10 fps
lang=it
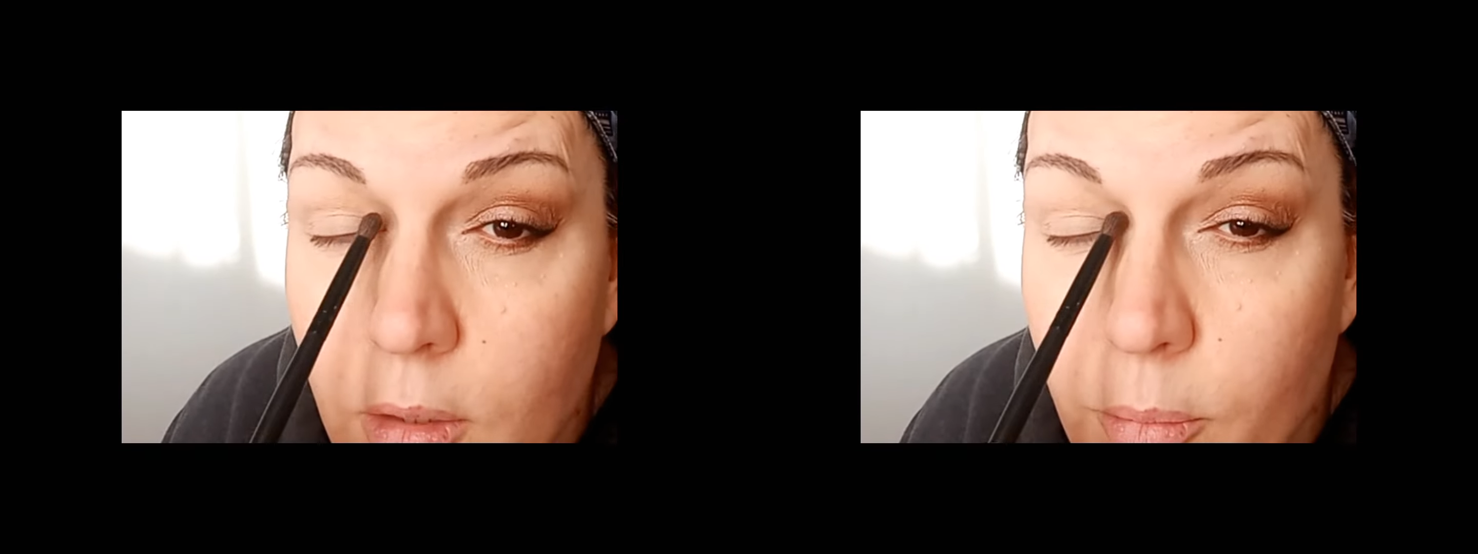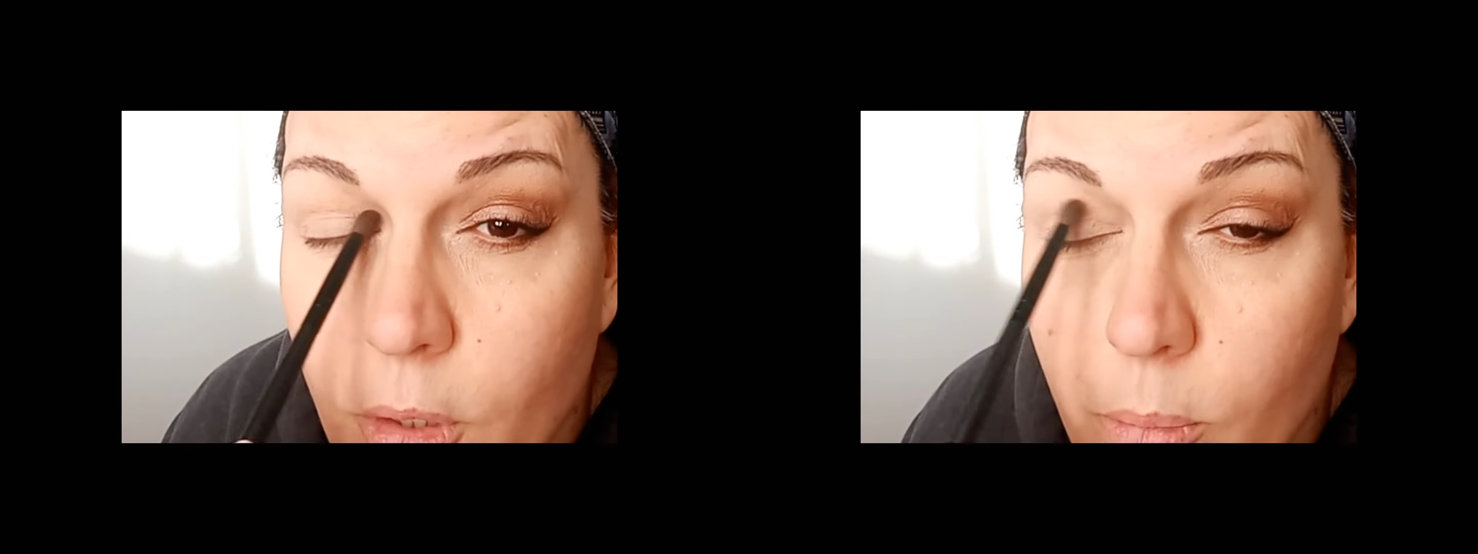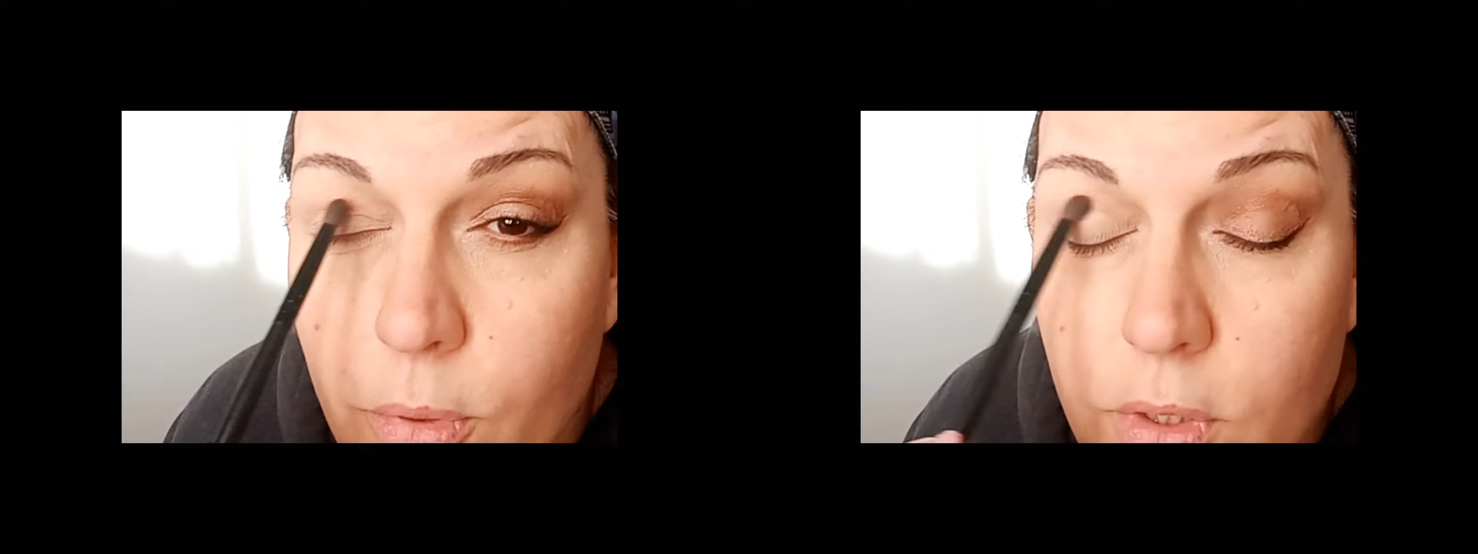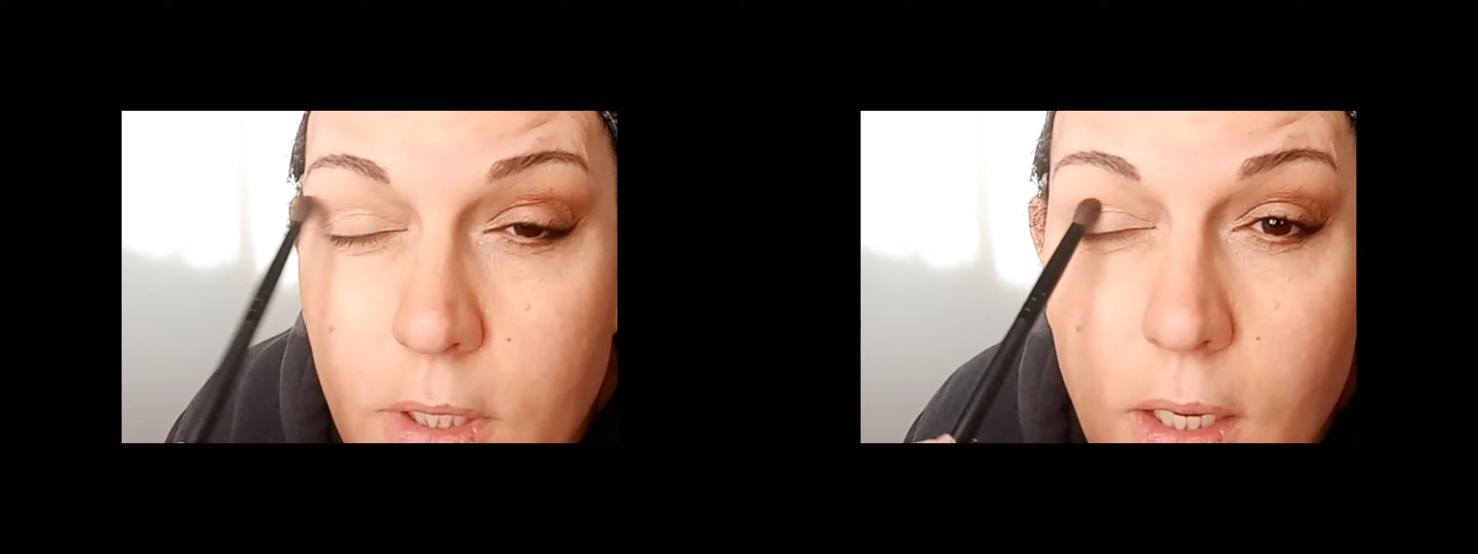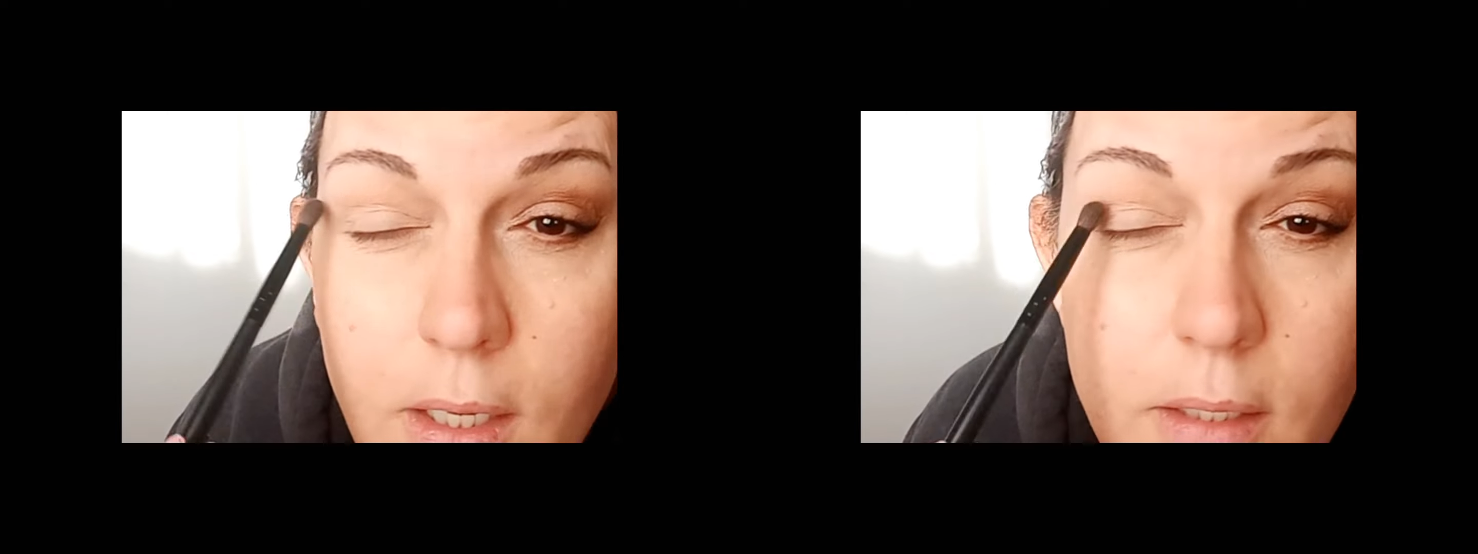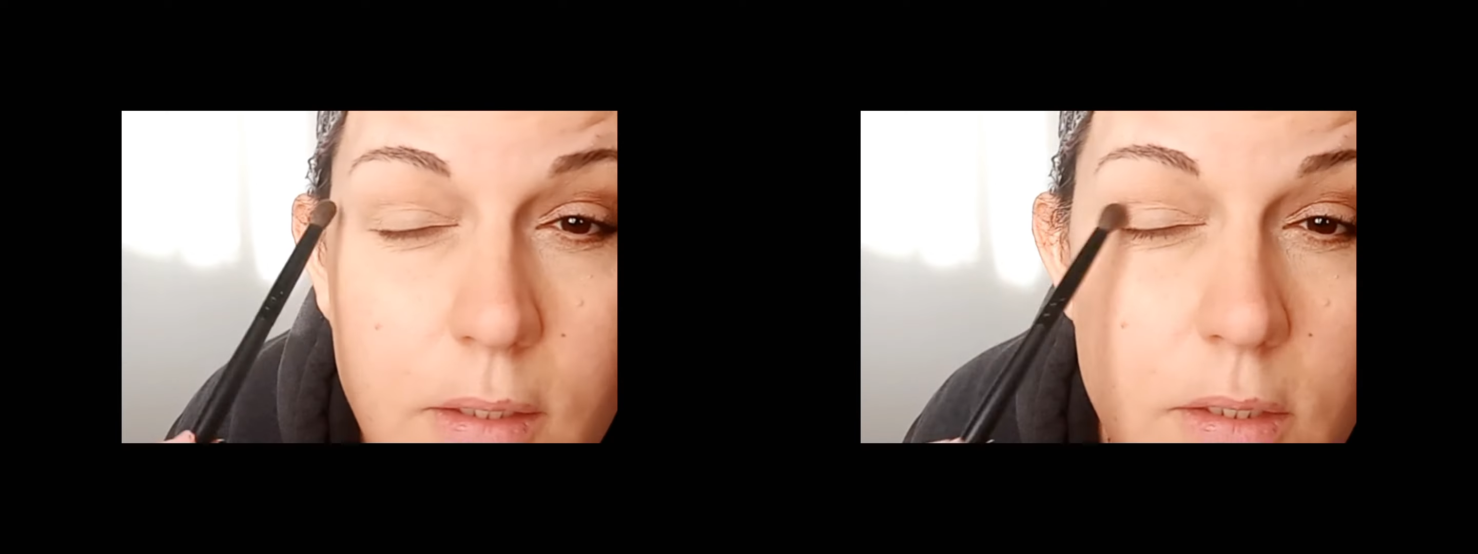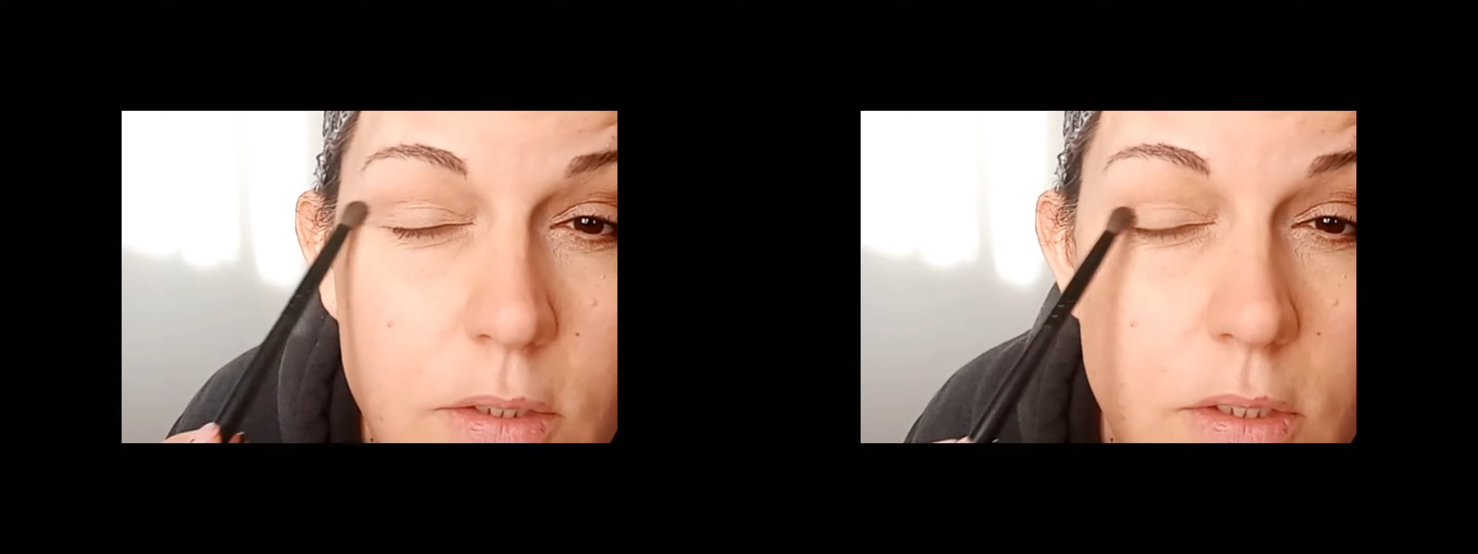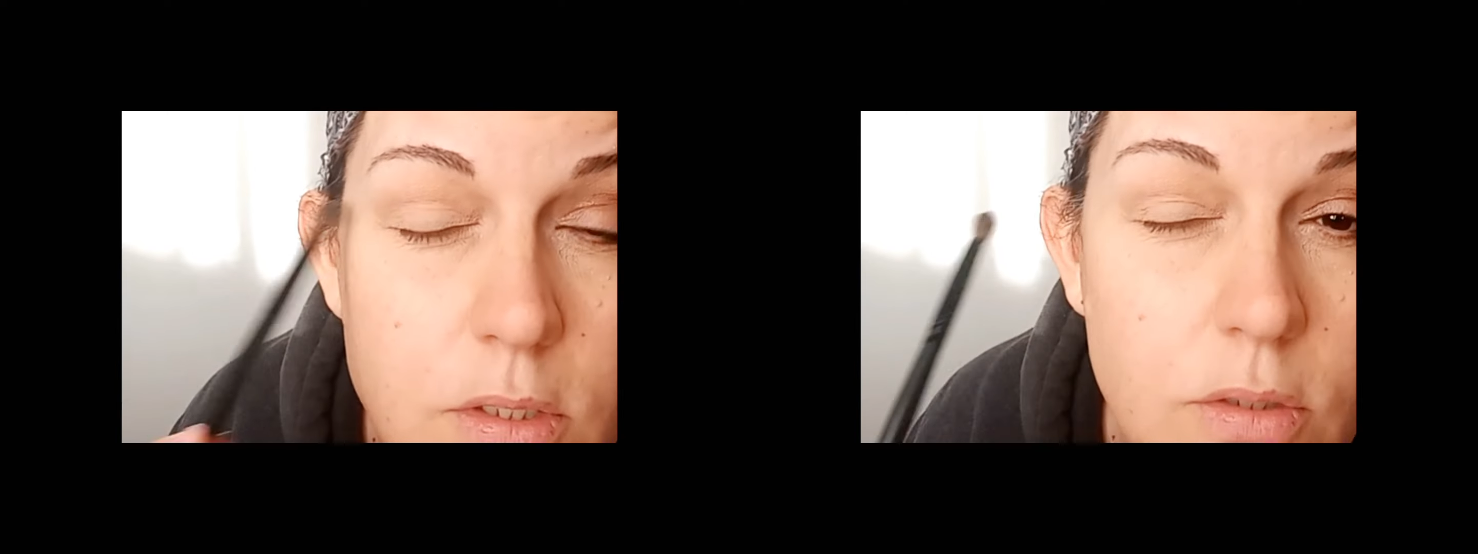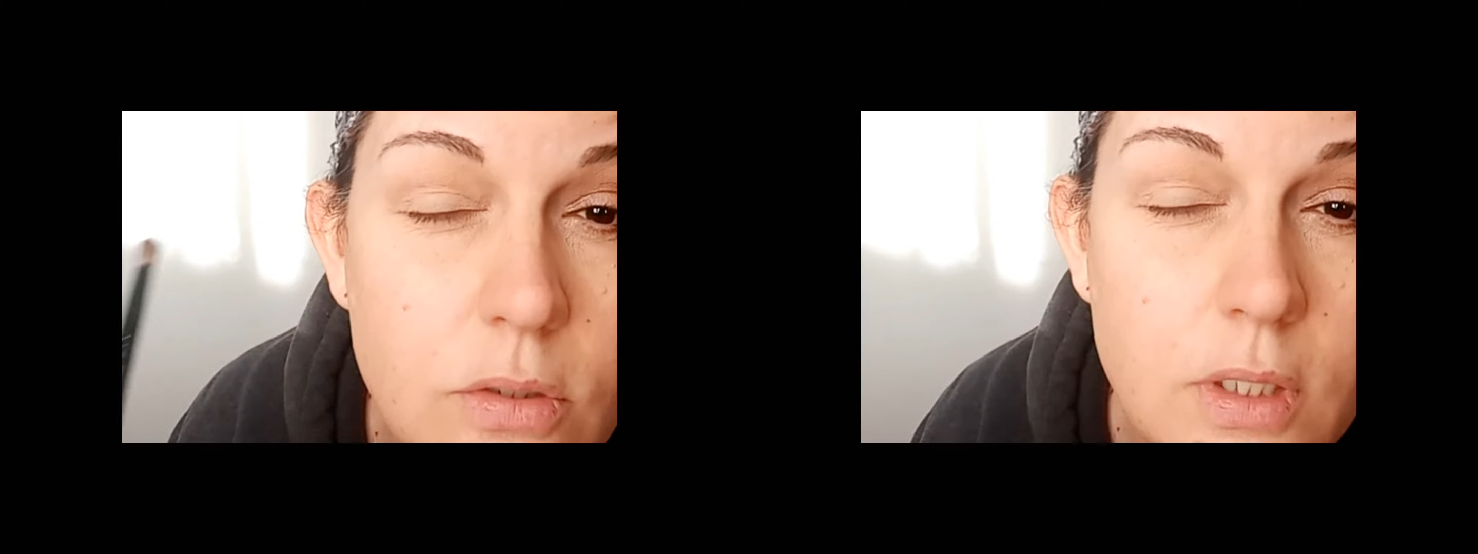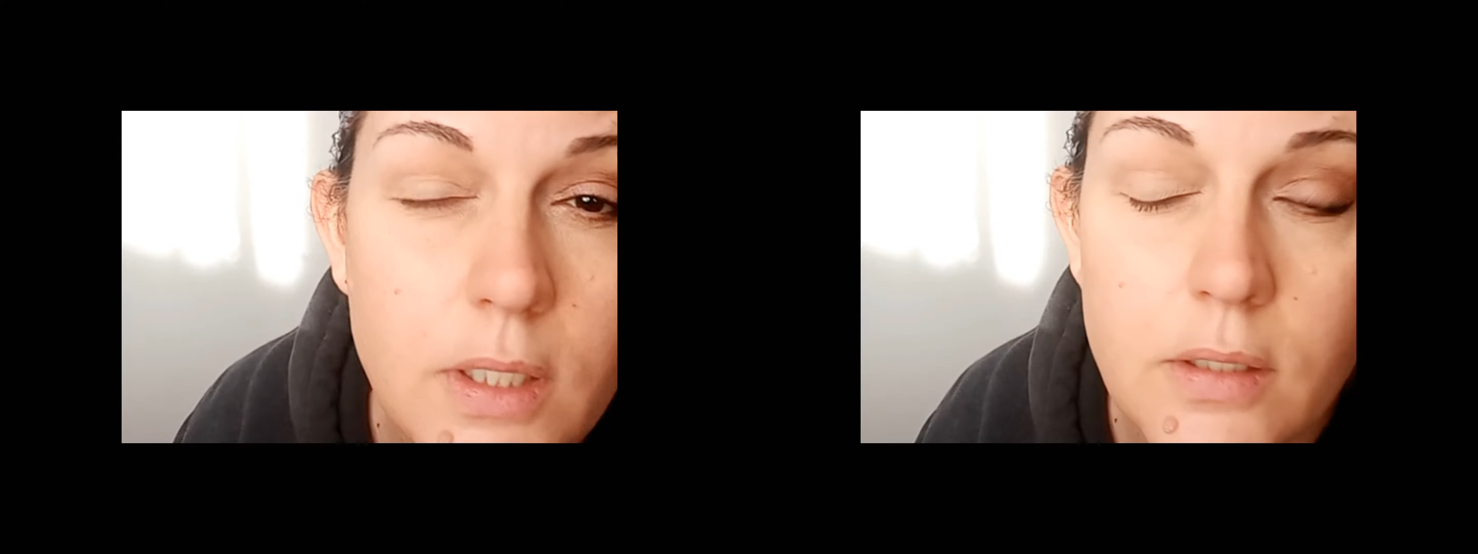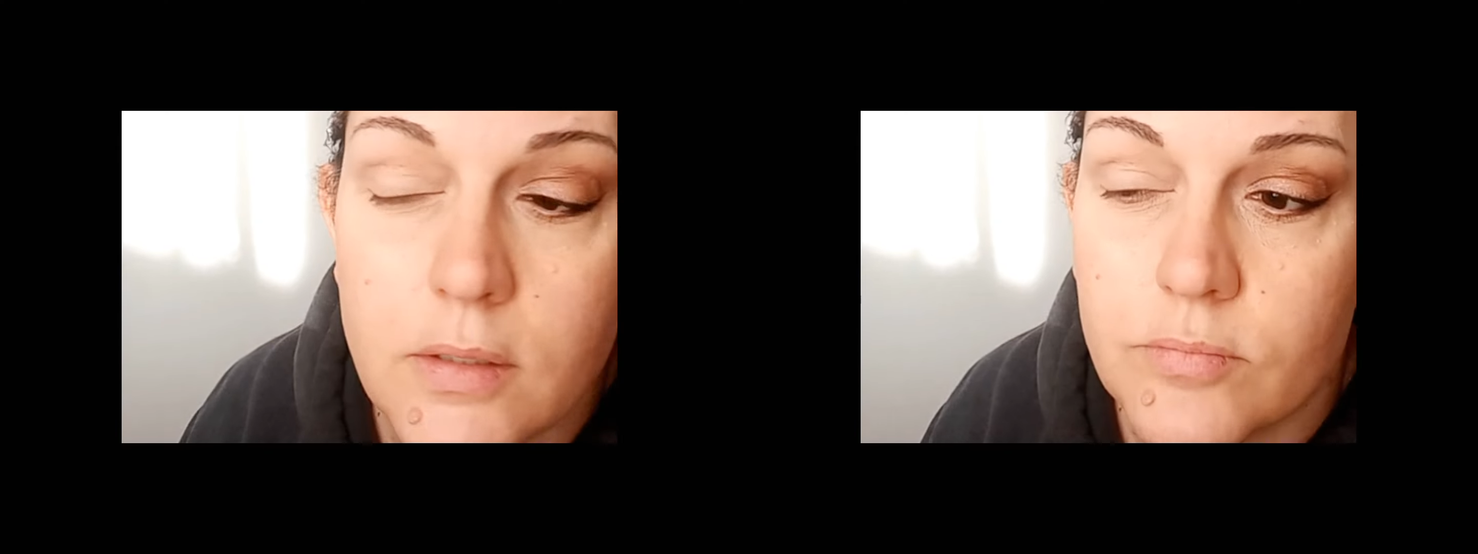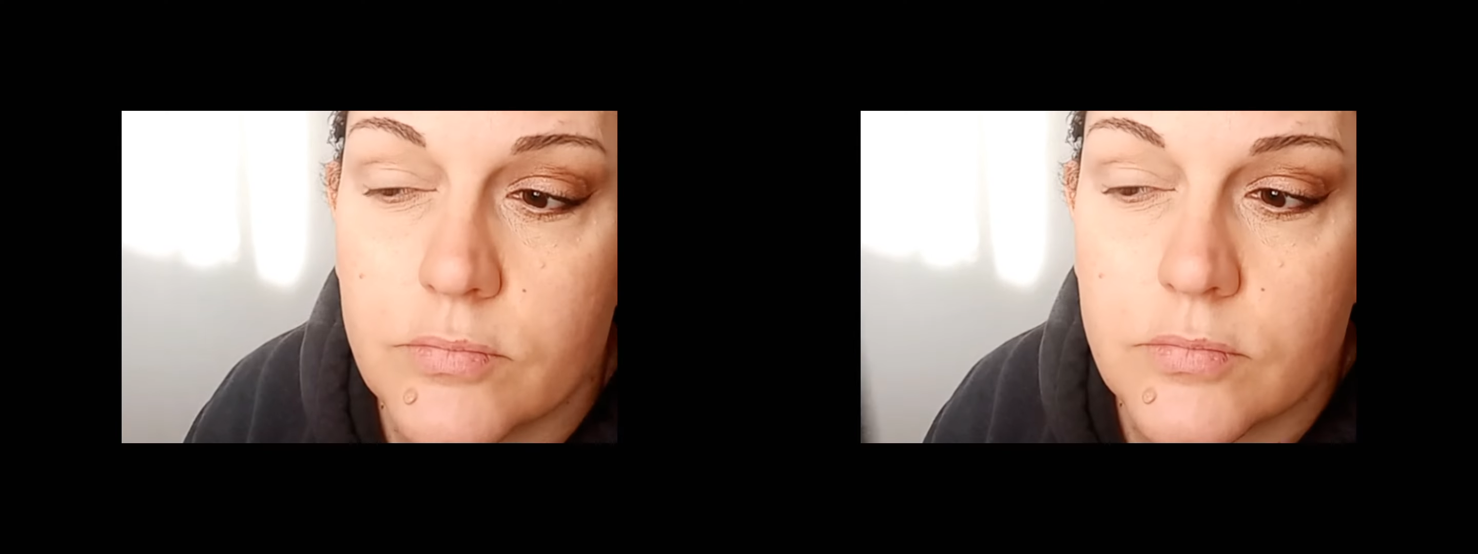però portare la transizione